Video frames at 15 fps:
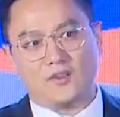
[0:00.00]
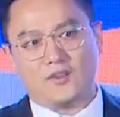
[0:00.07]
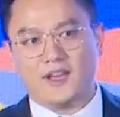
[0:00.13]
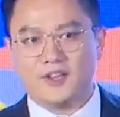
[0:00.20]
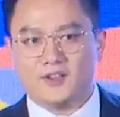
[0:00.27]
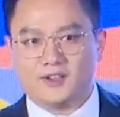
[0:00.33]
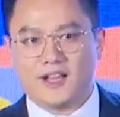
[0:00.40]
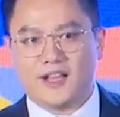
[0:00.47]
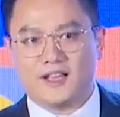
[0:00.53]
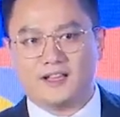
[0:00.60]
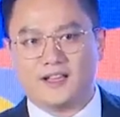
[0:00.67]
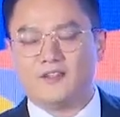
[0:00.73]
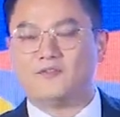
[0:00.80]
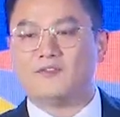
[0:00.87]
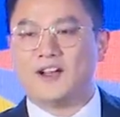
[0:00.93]

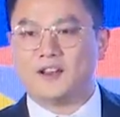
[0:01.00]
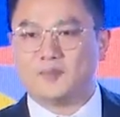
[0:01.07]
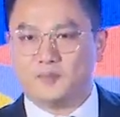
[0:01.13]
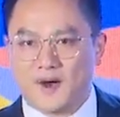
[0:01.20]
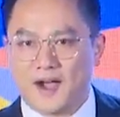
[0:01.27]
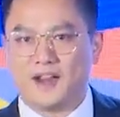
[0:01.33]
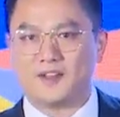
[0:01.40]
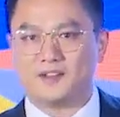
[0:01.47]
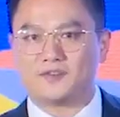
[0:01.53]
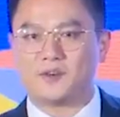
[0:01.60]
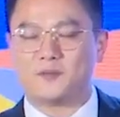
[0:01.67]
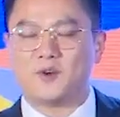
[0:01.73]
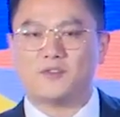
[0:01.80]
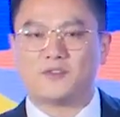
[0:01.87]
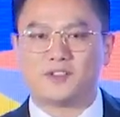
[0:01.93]
Alibaba.com.
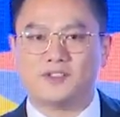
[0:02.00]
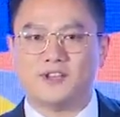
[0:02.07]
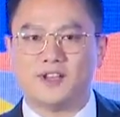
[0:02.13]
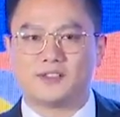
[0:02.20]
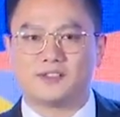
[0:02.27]
Doanh nghiệp được tuyển